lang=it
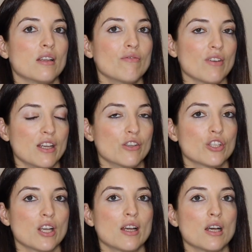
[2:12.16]

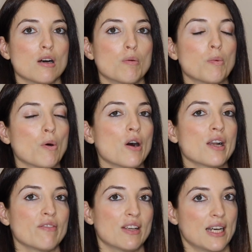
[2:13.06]
invece può
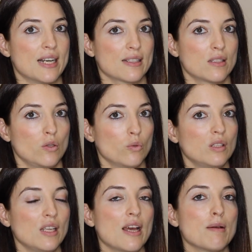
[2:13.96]
rivelarsi
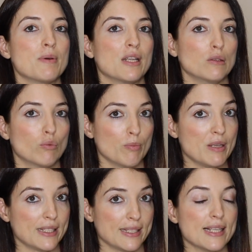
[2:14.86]
utile per il tuo
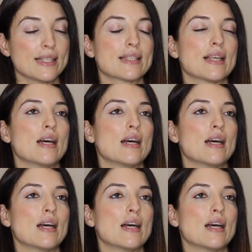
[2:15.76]
business.